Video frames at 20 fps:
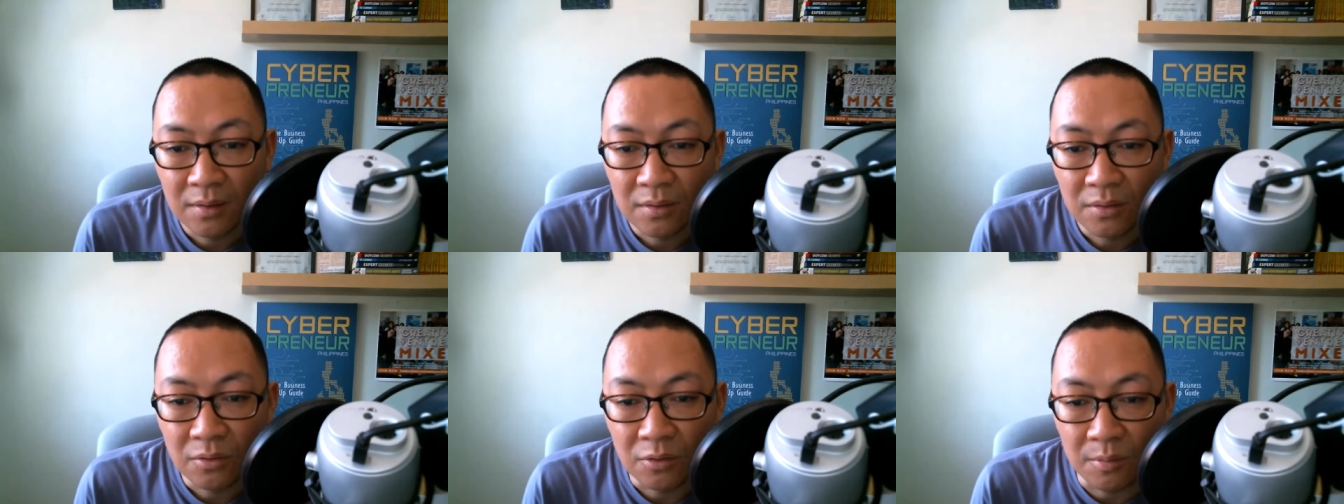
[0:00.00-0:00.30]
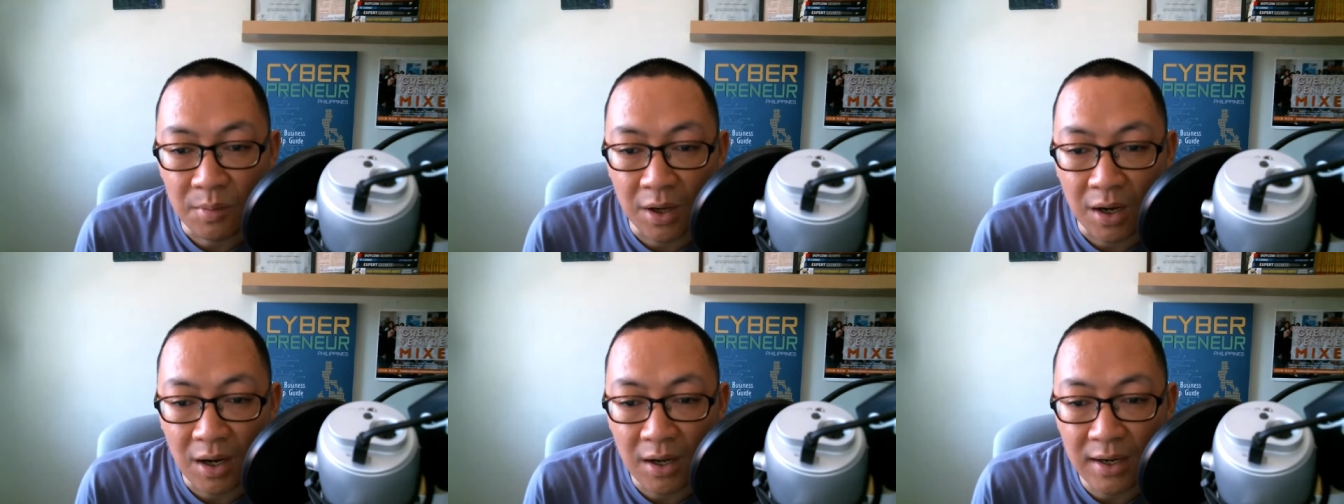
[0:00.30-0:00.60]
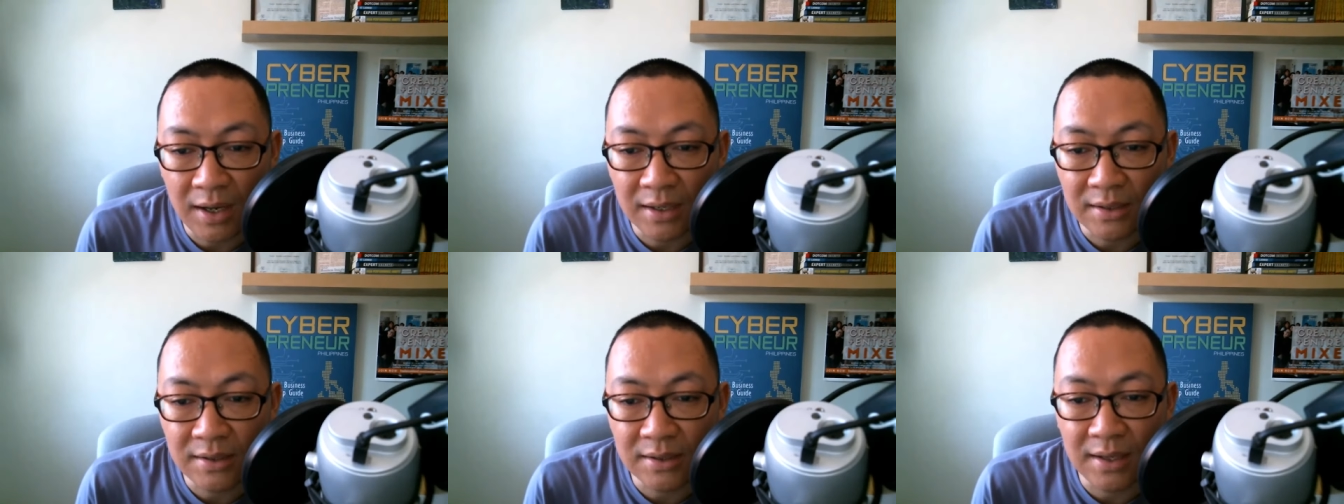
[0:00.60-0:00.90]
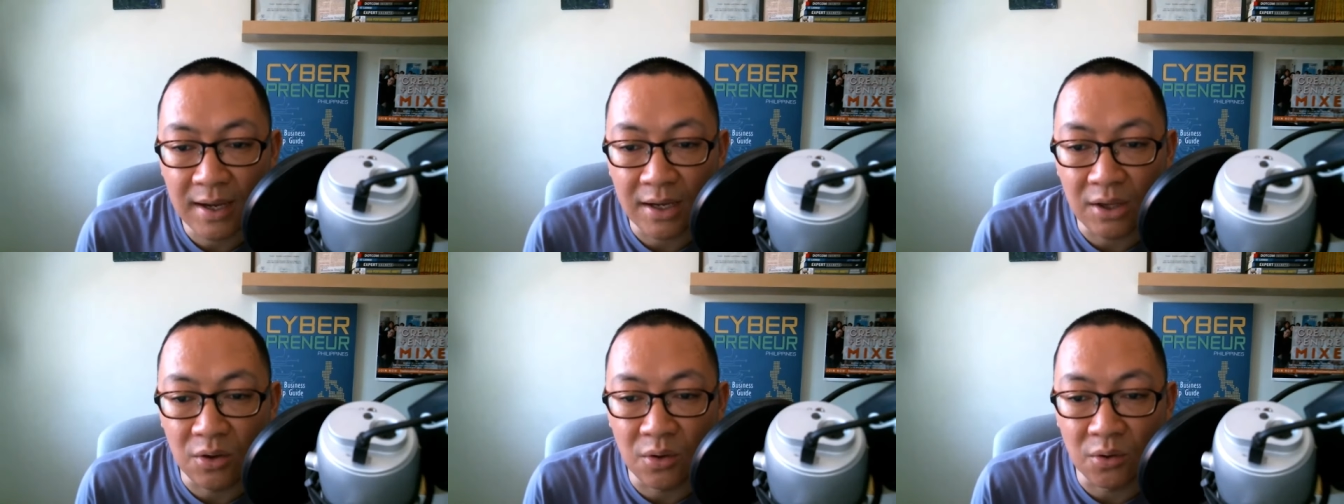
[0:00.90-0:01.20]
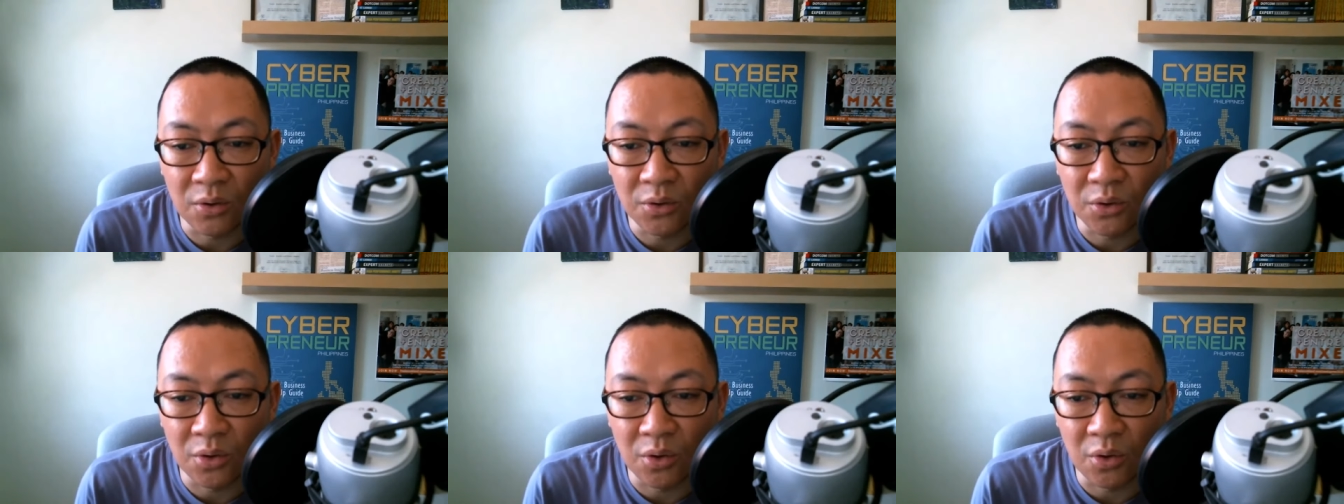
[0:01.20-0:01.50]
To be honest, I
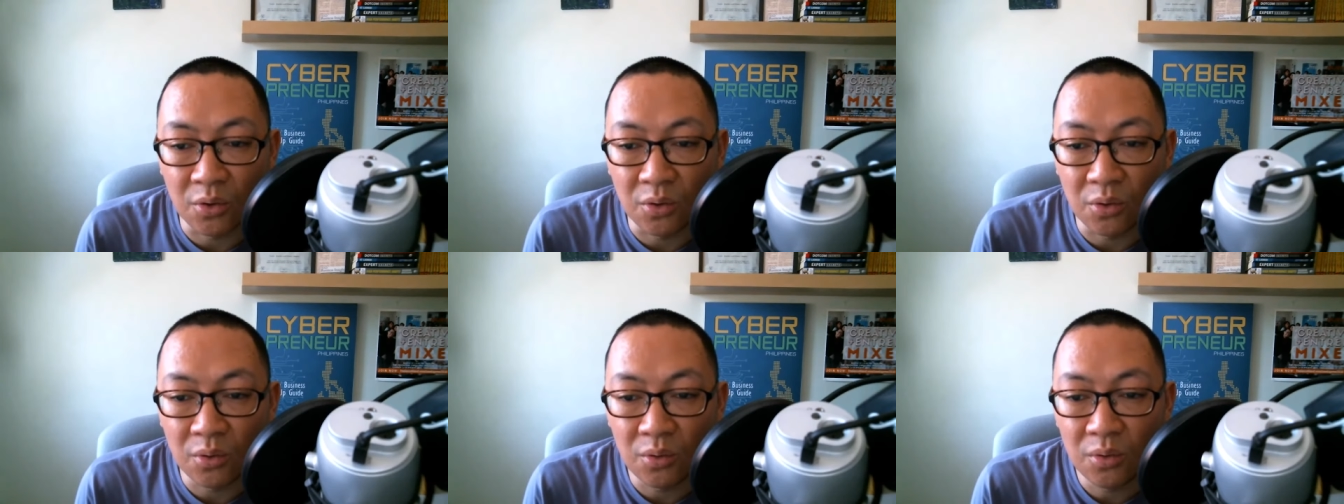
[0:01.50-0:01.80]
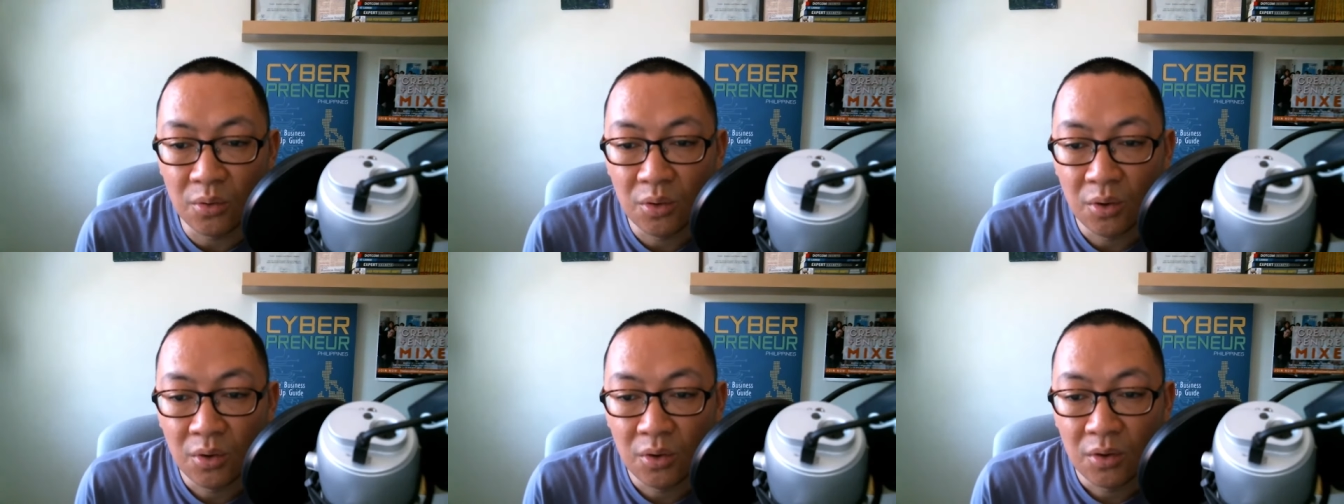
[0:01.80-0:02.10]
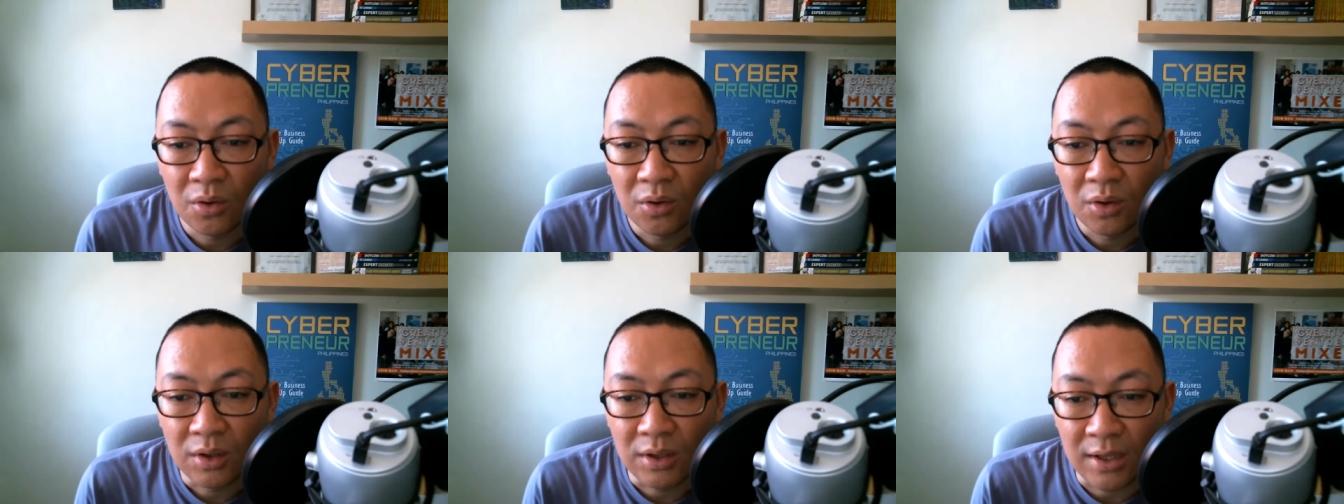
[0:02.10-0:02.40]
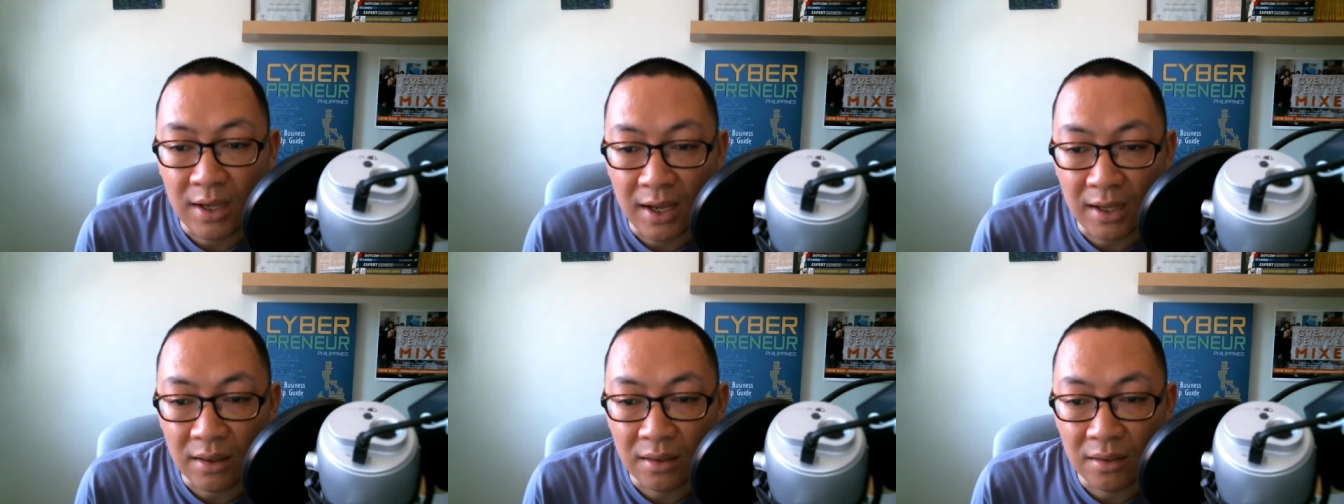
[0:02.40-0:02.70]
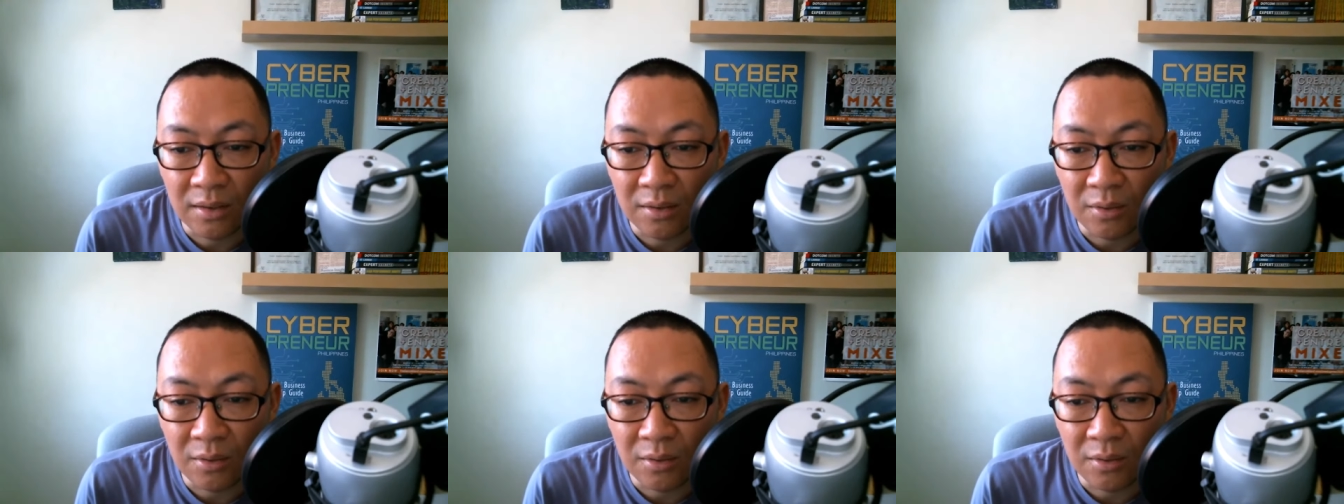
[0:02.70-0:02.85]
don't know yet